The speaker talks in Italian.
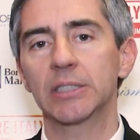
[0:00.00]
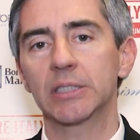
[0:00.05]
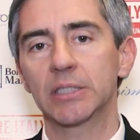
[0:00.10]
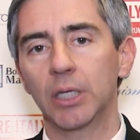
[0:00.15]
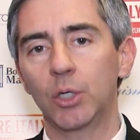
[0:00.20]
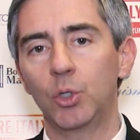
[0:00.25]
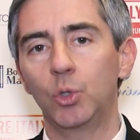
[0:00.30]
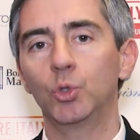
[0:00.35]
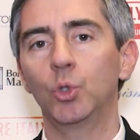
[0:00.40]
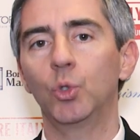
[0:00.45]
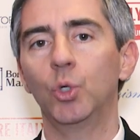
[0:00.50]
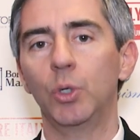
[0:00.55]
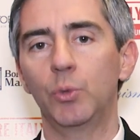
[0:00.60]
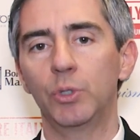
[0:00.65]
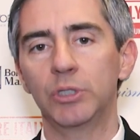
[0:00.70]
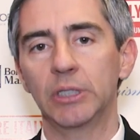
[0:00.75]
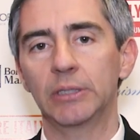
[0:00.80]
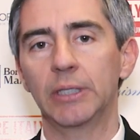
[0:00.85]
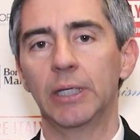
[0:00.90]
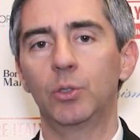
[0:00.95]
Secondo noi
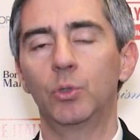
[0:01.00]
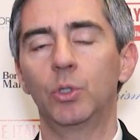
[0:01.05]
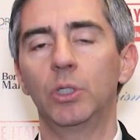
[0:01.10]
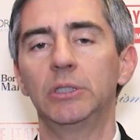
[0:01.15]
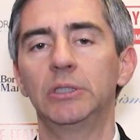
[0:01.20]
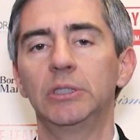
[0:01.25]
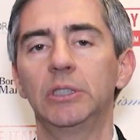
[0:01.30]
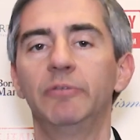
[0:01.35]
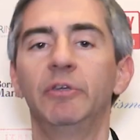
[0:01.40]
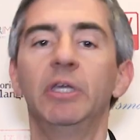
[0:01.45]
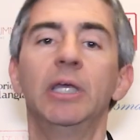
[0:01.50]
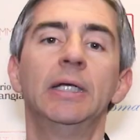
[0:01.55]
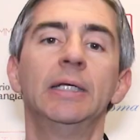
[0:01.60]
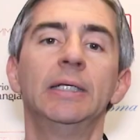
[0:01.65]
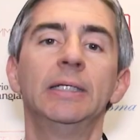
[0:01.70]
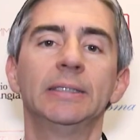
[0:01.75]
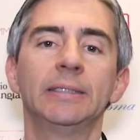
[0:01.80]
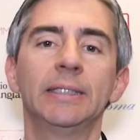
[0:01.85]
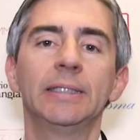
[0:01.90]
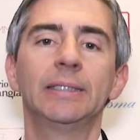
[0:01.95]
questi tre correttivi
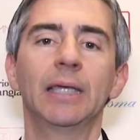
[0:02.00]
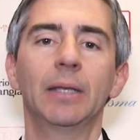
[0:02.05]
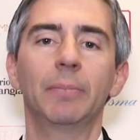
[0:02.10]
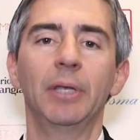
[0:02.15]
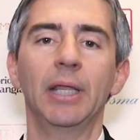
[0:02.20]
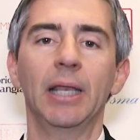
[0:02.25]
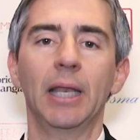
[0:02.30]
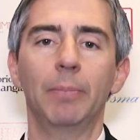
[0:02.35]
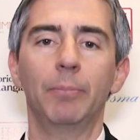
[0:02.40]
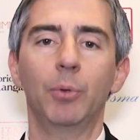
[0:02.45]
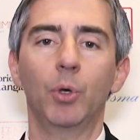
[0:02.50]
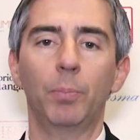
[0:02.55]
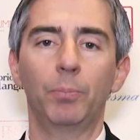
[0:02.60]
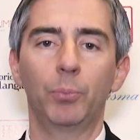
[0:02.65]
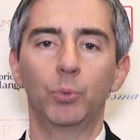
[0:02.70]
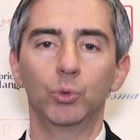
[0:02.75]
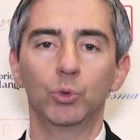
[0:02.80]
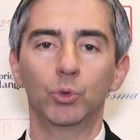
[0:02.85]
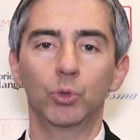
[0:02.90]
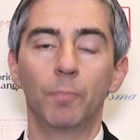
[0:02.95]
determinerebbero
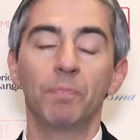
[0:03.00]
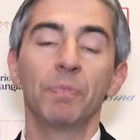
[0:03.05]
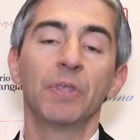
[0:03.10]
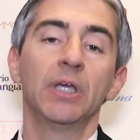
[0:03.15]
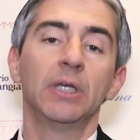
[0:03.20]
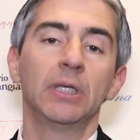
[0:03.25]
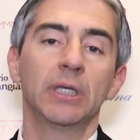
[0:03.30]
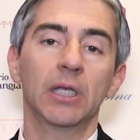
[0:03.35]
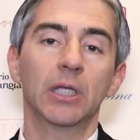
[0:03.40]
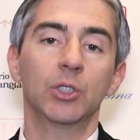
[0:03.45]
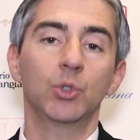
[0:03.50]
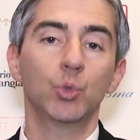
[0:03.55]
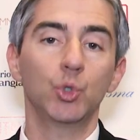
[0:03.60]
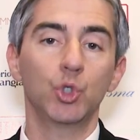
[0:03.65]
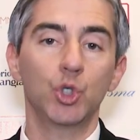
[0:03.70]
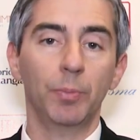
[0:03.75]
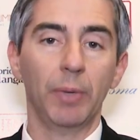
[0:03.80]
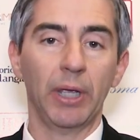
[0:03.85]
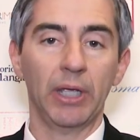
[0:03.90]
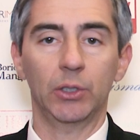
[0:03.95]
appunto il
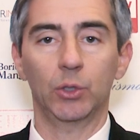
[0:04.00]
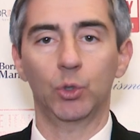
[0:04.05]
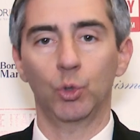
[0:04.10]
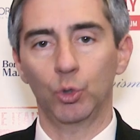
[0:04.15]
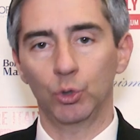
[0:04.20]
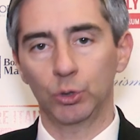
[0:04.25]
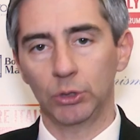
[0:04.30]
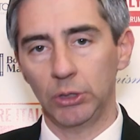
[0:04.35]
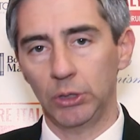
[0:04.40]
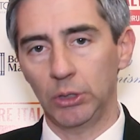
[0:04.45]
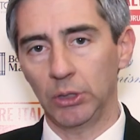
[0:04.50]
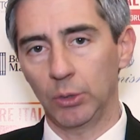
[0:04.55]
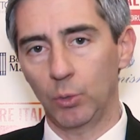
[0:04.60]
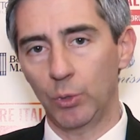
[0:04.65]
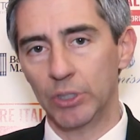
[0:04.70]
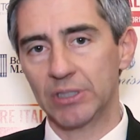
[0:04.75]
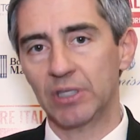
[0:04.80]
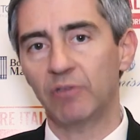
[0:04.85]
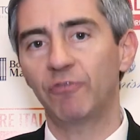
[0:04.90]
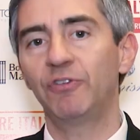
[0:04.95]
raggiungimento di
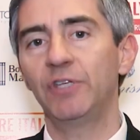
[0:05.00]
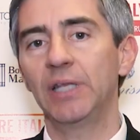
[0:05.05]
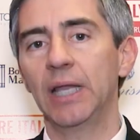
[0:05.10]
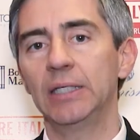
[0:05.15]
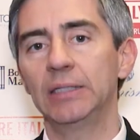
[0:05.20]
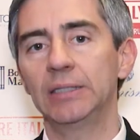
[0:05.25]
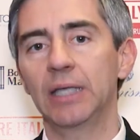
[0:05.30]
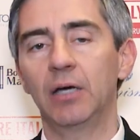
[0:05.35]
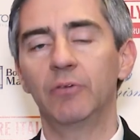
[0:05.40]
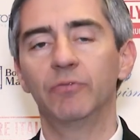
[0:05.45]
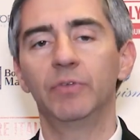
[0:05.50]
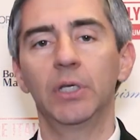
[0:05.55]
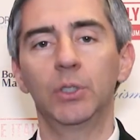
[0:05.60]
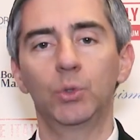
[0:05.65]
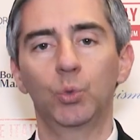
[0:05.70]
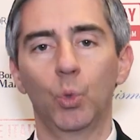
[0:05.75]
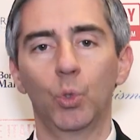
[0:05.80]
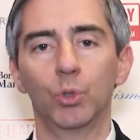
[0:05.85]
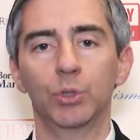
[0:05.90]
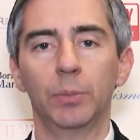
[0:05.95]
questa finalità virtuale
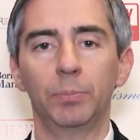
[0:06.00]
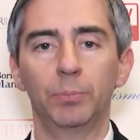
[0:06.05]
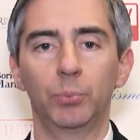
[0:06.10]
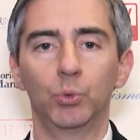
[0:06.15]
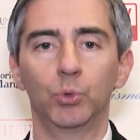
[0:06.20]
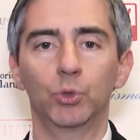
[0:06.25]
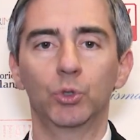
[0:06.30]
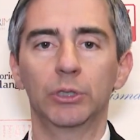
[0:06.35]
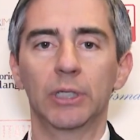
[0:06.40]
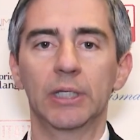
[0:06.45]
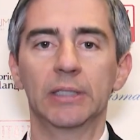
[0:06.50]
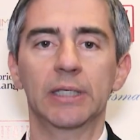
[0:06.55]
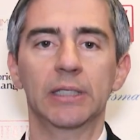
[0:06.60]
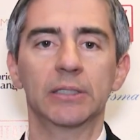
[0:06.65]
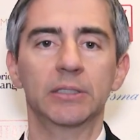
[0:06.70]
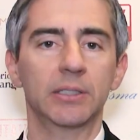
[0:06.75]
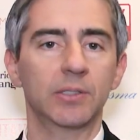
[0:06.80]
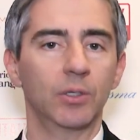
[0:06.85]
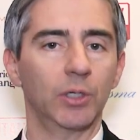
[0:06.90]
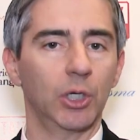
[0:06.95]
virtuoso appunto della
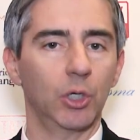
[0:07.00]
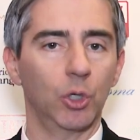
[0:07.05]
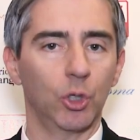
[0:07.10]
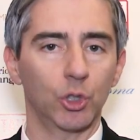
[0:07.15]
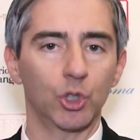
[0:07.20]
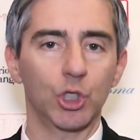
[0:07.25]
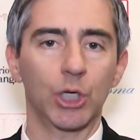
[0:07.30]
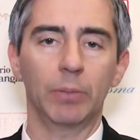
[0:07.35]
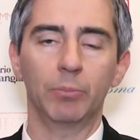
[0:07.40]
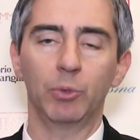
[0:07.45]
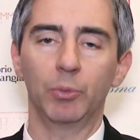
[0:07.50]
transizione ecologica